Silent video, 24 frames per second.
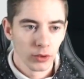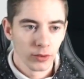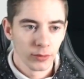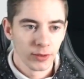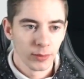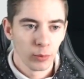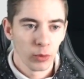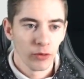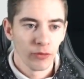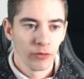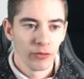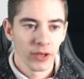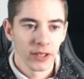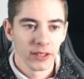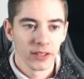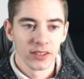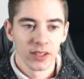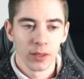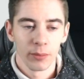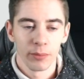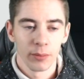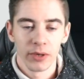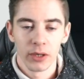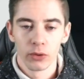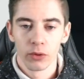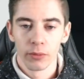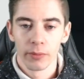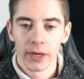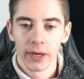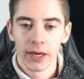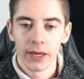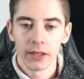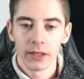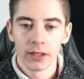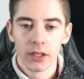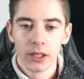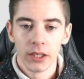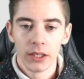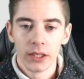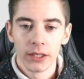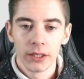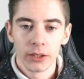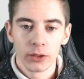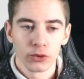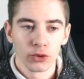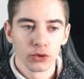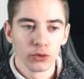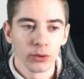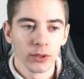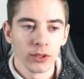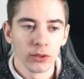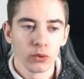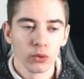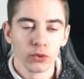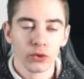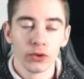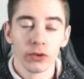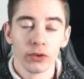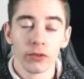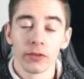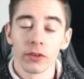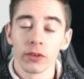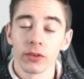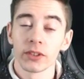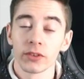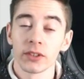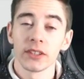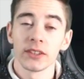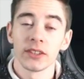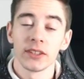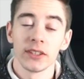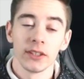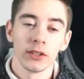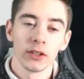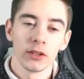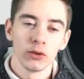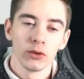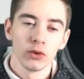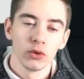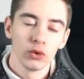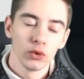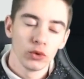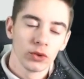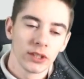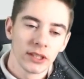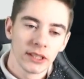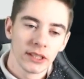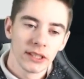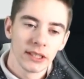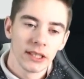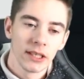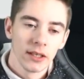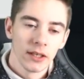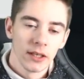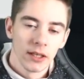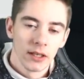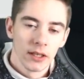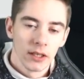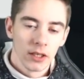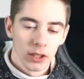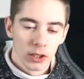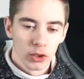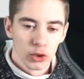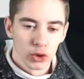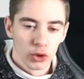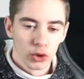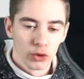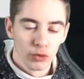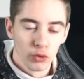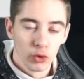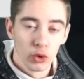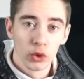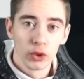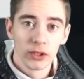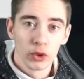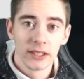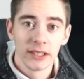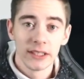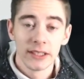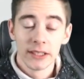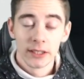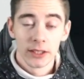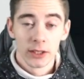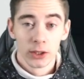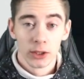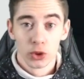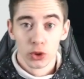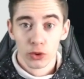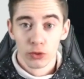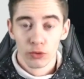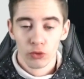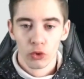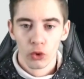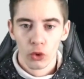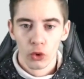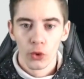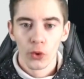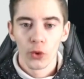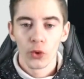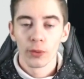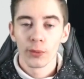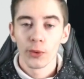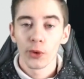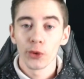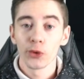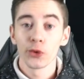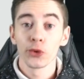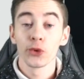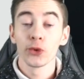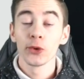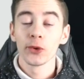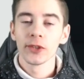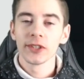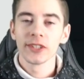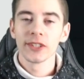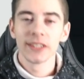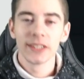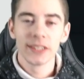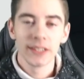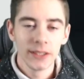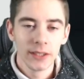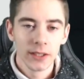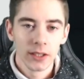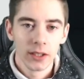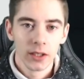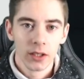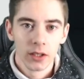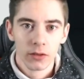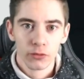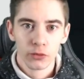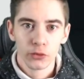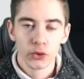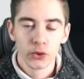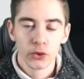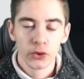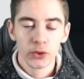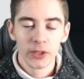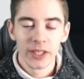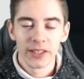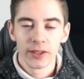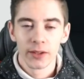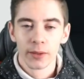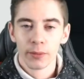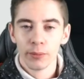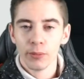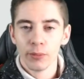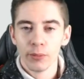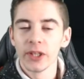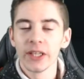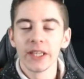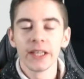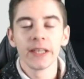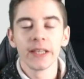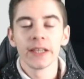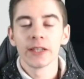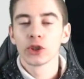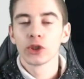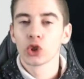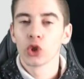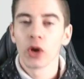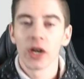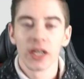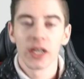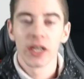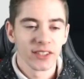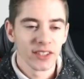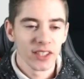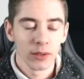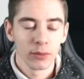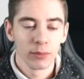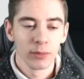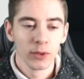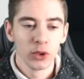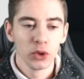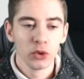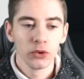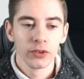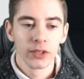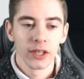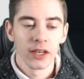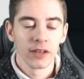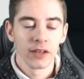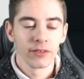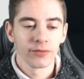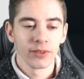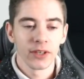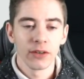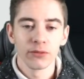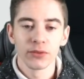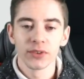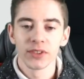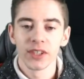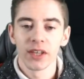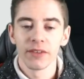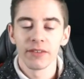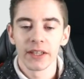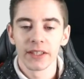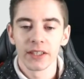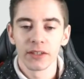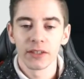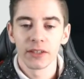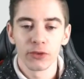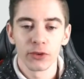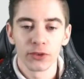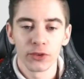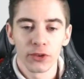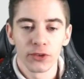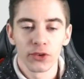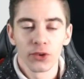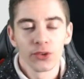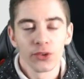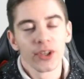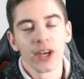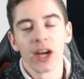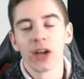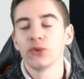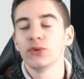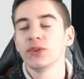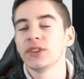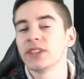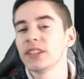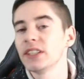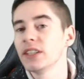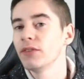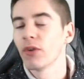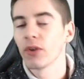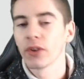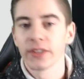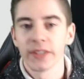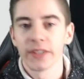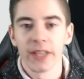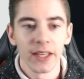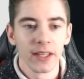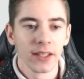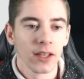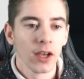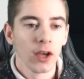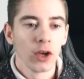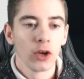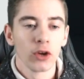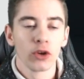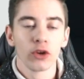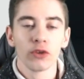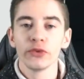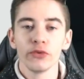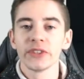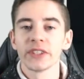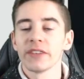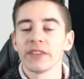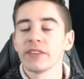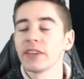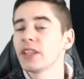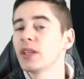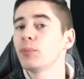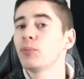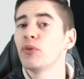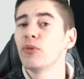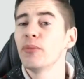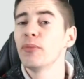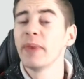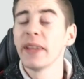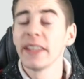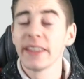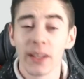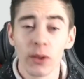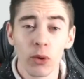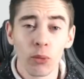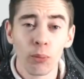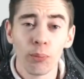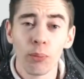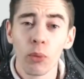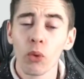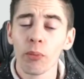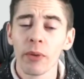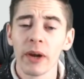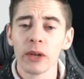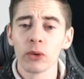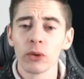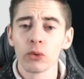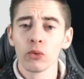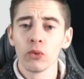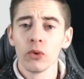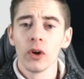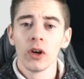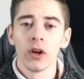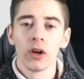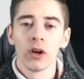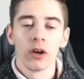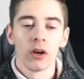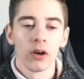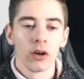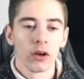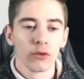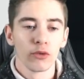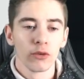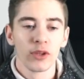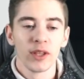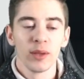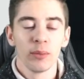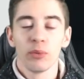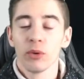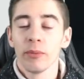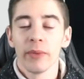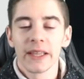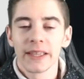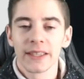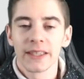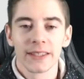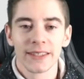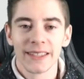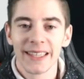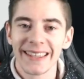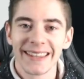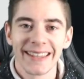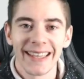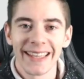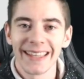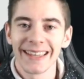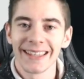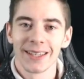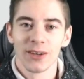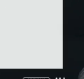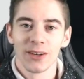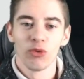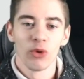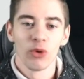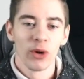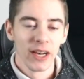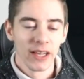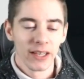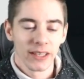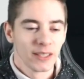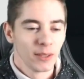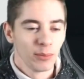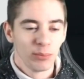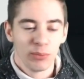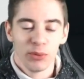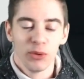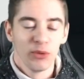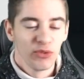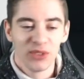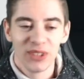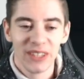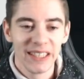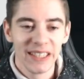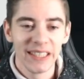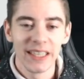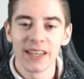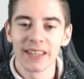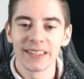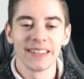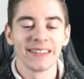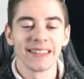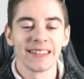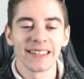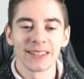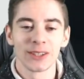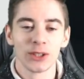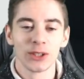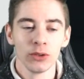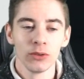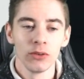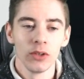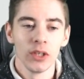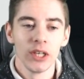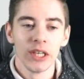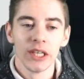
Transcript: pour faire des appels de balles. Et ensuite tous devant, ça c'est utile, je vous le dis, je vous le recommande, que si vous êtes mené genre à 5 minutes de la fin, vous avez un défenseur central du style Van Dyke que vous savez qu'il peut mettre des bons ballons, euh, qui peut mettre des têtes, voilà, qui peut finir des actions.